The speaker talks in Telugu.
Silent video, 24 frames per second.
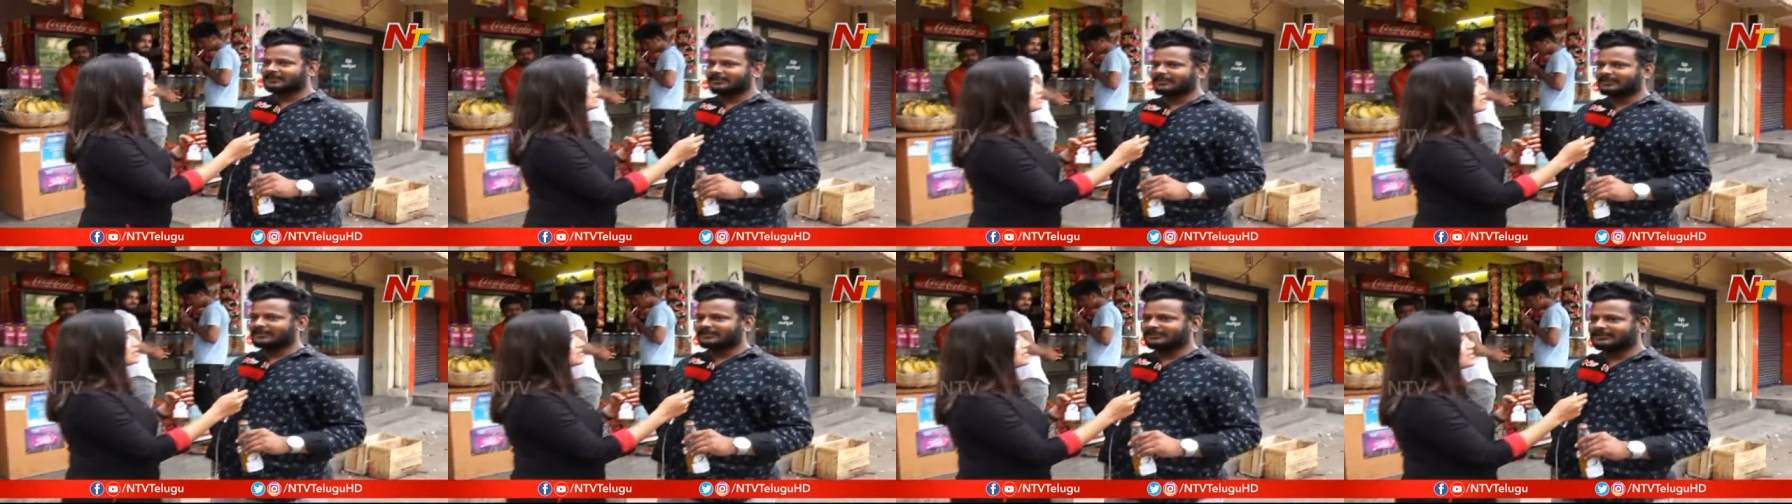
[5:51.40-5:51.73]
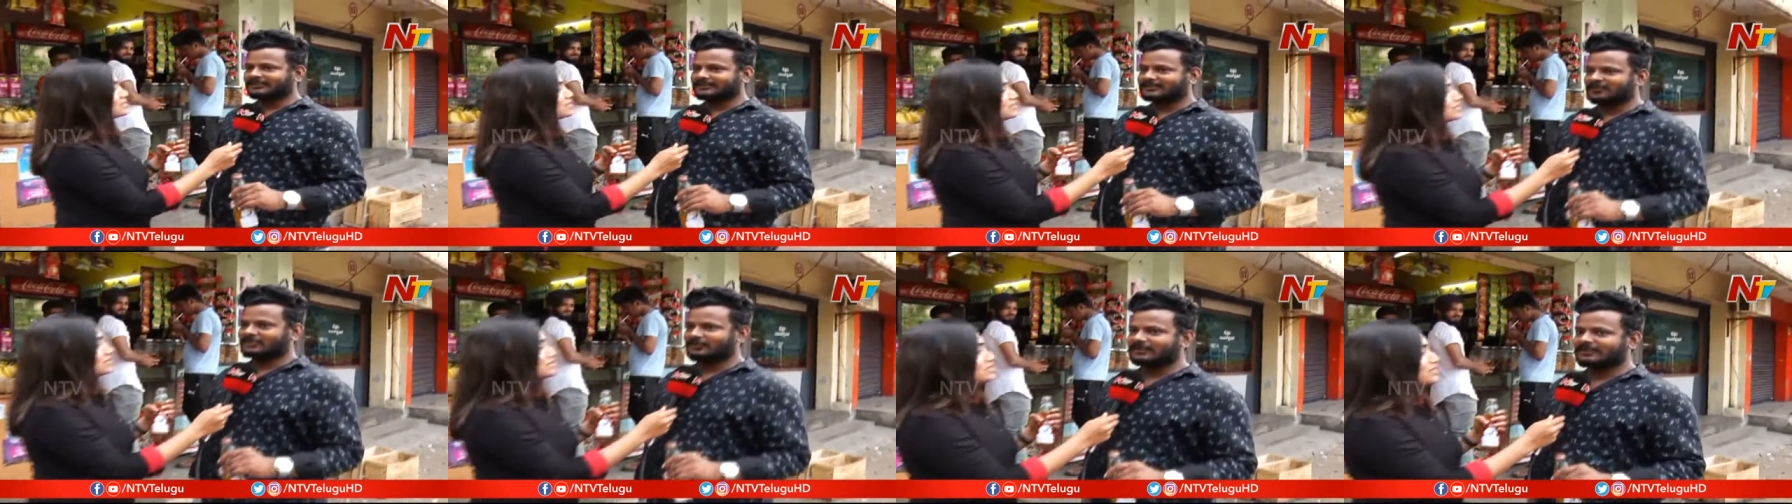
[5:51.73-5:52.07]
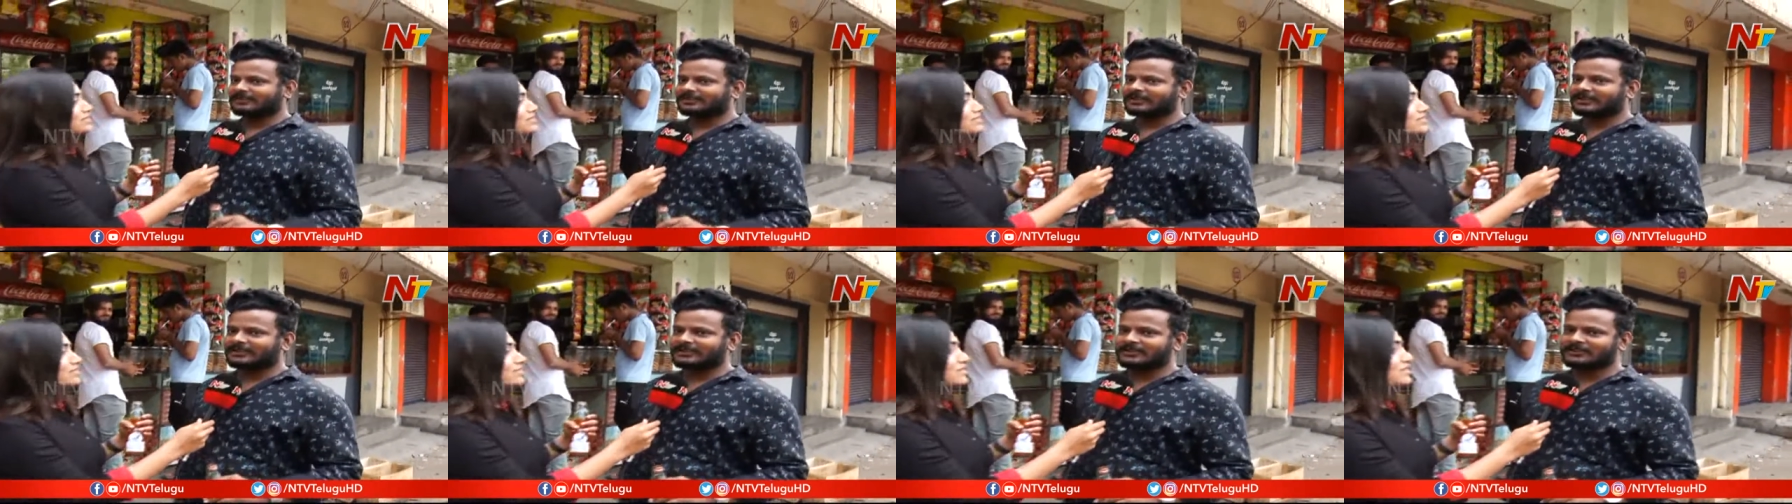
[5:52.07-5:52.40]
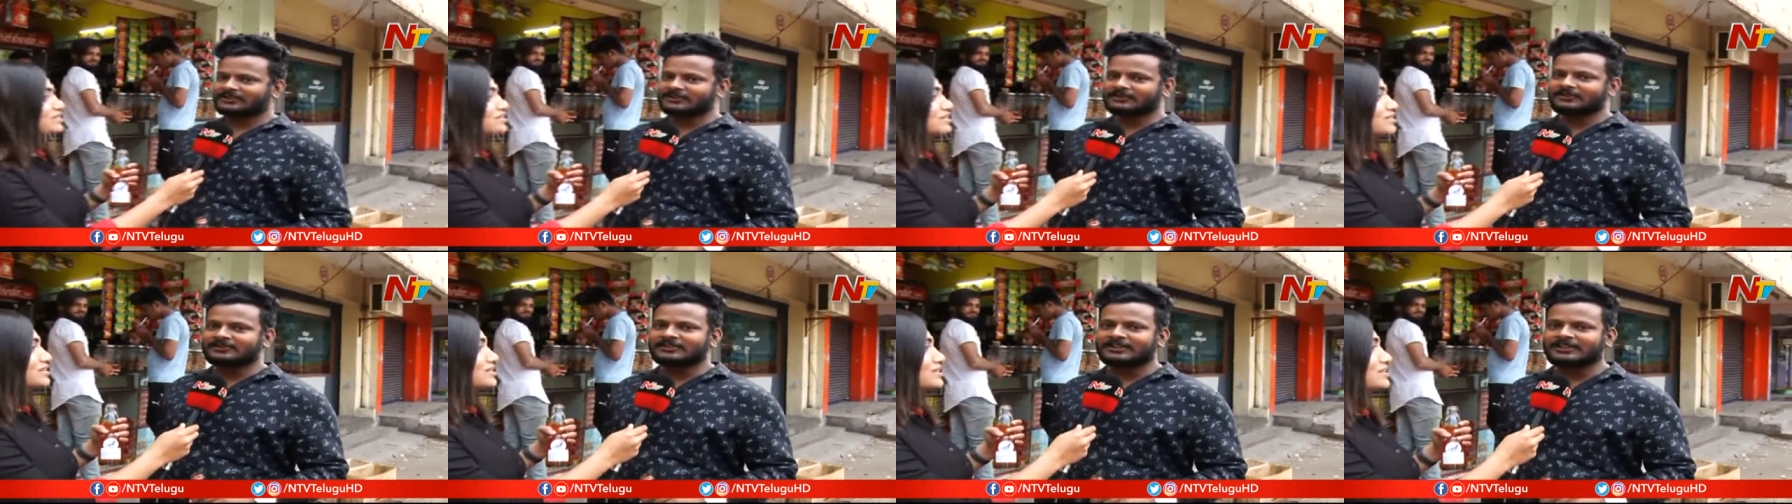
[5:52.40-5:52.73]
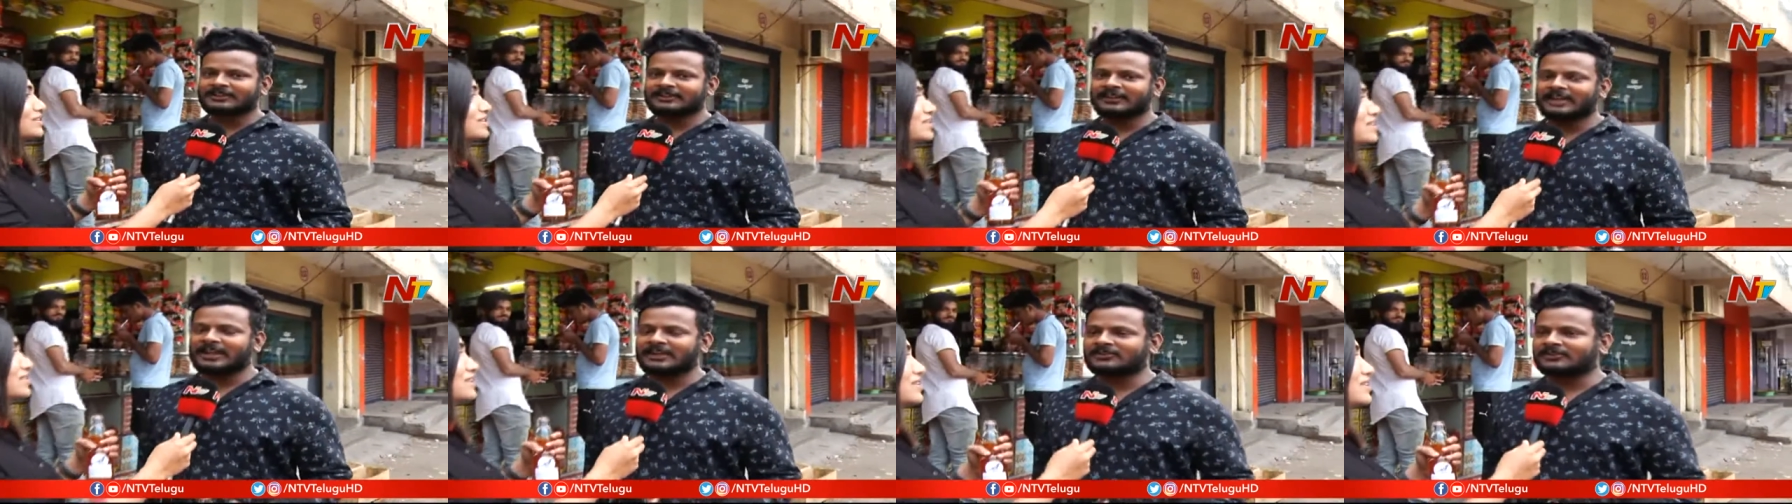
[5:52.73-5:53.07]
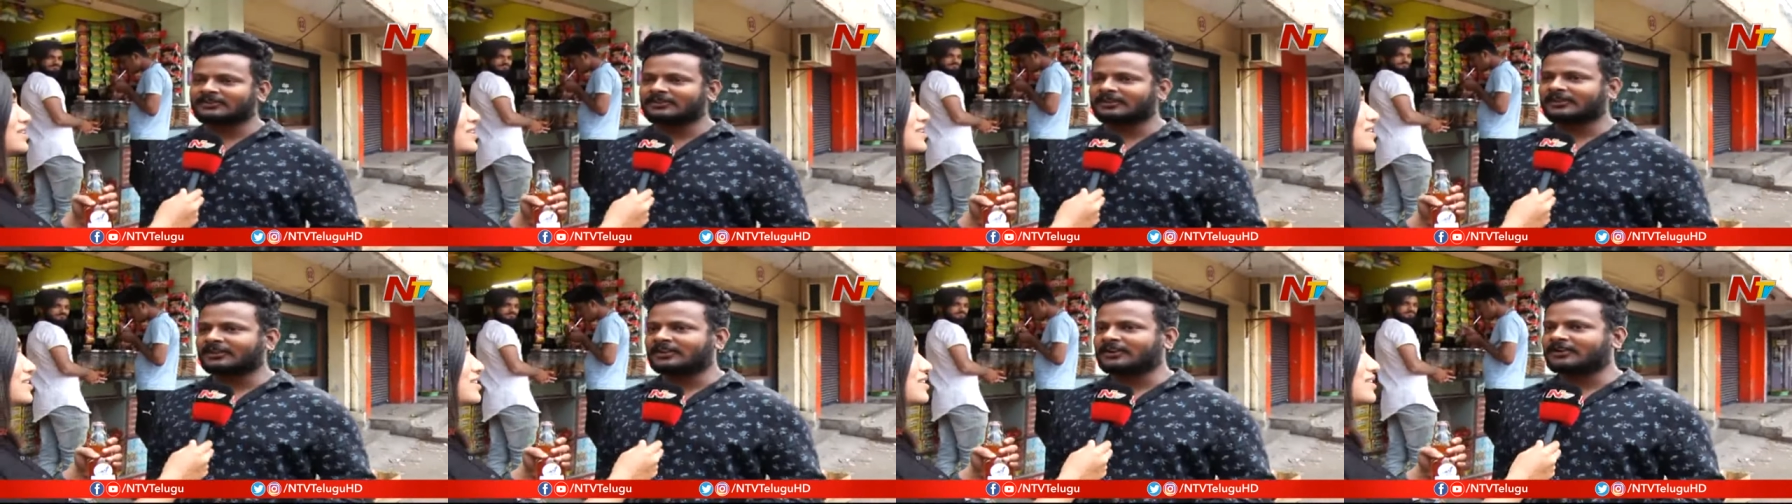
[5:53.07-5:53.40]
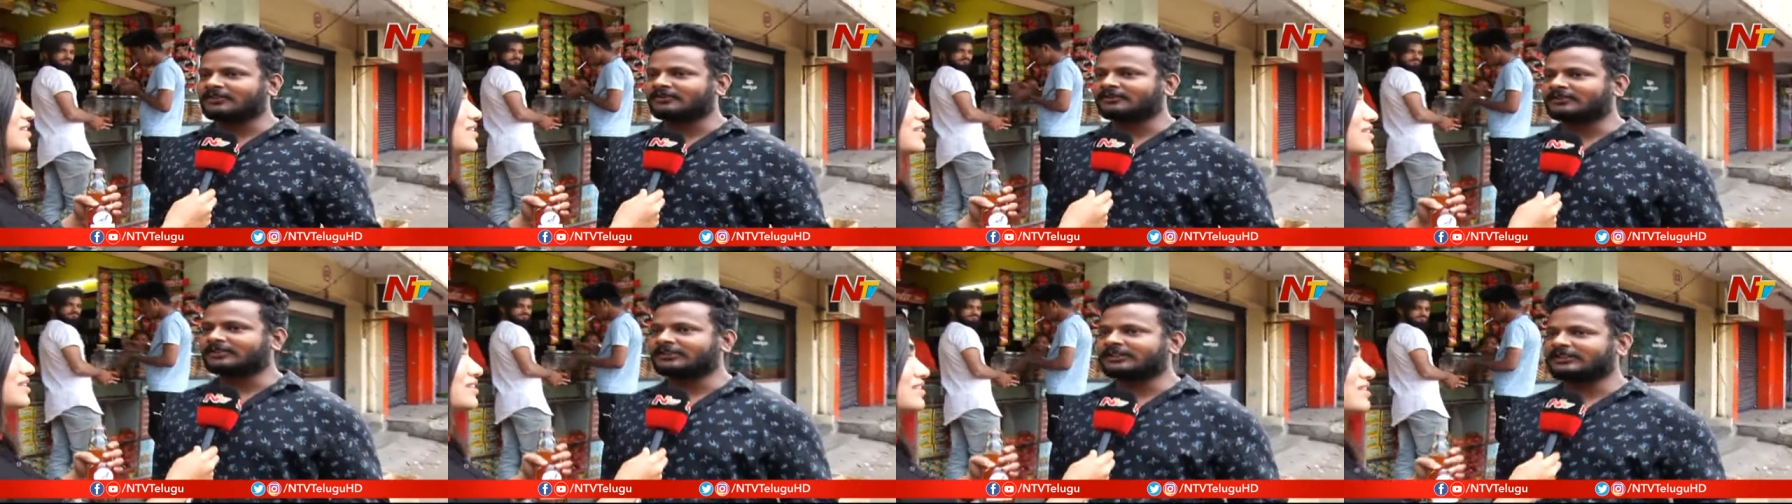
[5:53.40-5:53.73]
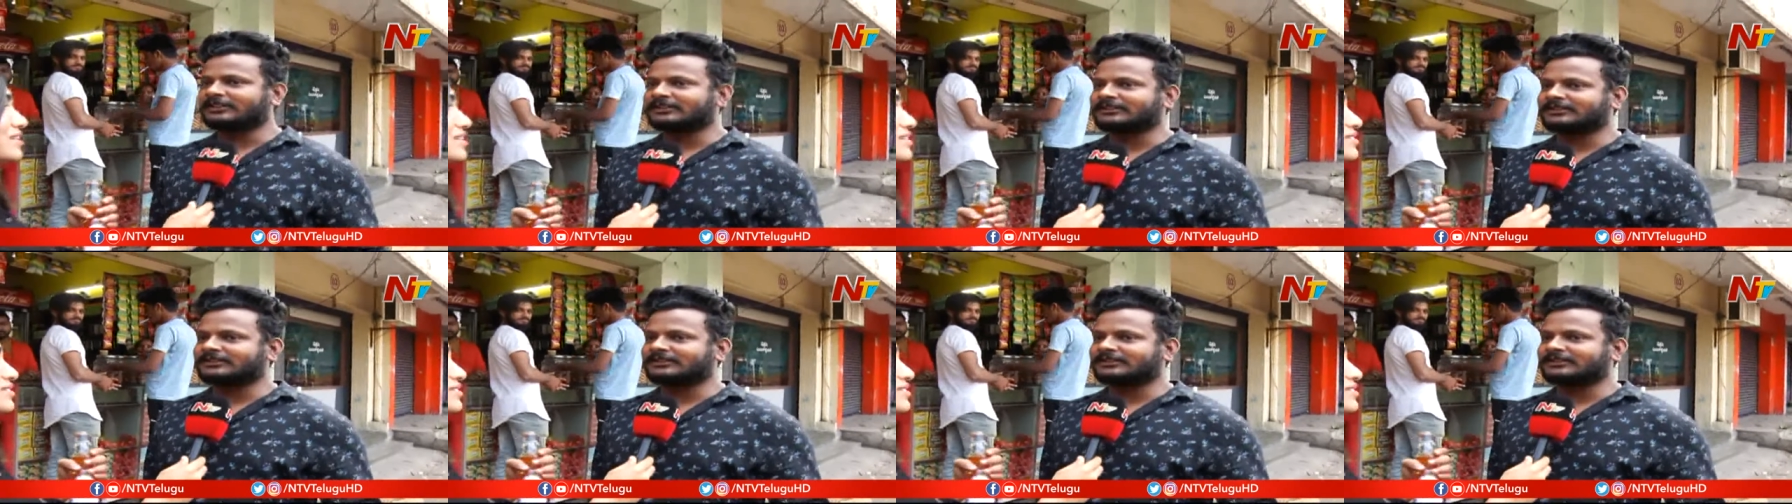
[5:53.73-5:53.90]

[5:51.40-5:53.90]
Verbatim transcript: యాక్చువల్లీ టేస్ట్ వచ్చి న్యాచురల్గా ఉంది